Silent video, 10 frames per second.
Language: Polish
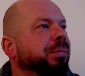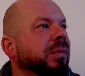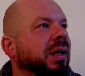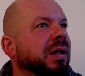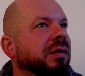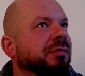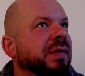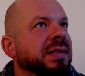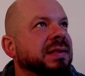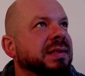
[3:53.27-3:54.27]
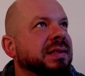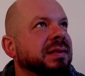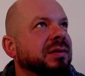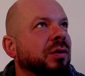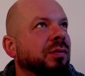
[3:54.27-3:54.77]
yy, więc
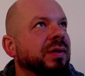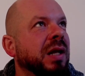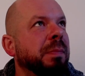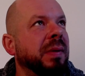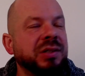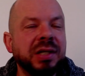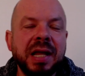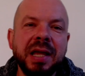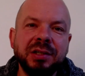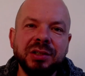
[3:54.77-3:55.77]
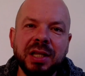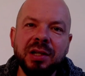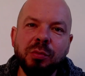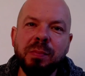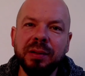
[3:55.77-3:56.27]
no lepiej się najeść
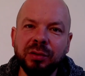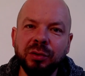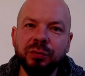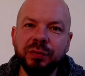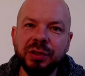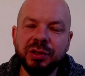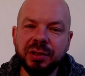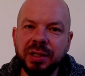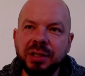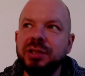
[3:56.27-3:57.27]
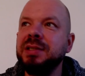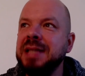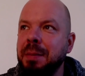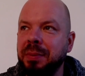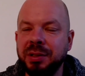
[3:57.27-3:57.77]
kilku batonów niż iść
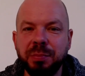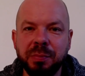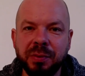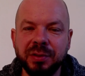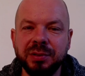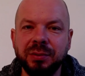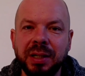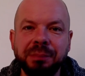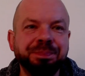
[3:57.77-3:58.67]
zapić, po prostu, ne?